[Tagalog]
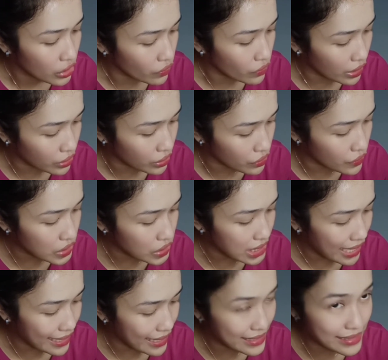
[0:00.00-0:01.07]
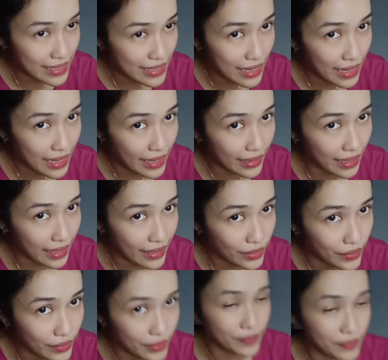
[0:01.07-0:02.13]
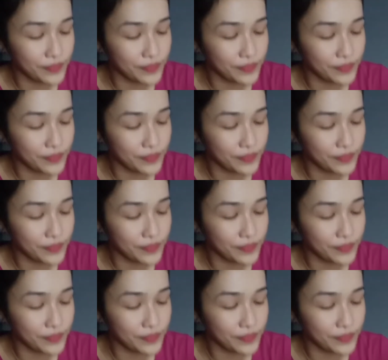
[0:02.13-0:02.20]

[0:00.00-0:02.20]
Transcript: You can use as highlighter.